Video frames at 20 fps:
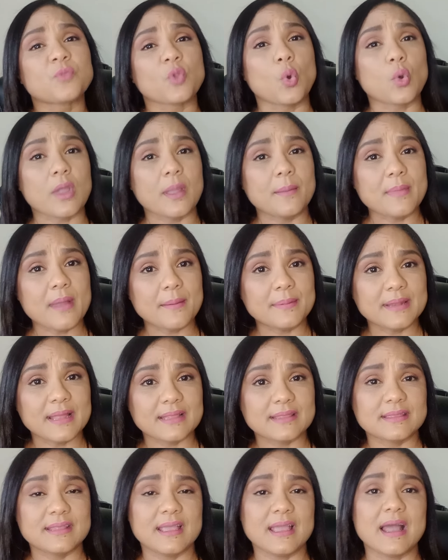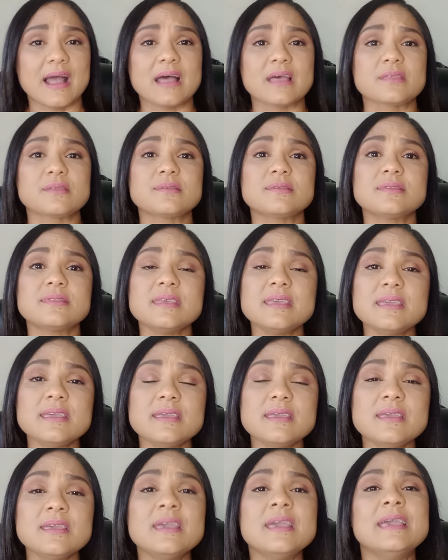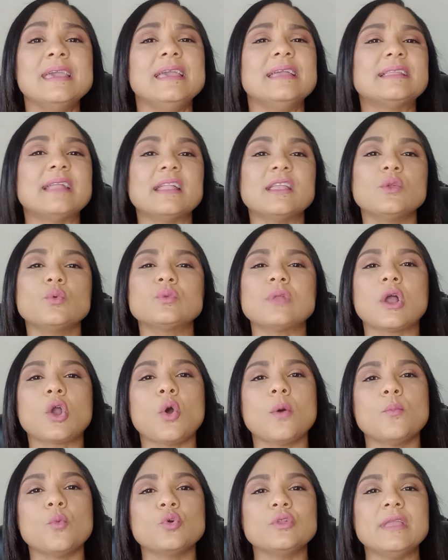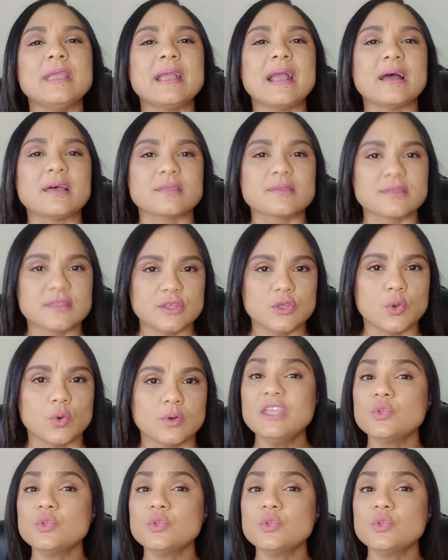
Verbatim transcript: o que me hablaste así y tener una comunicación.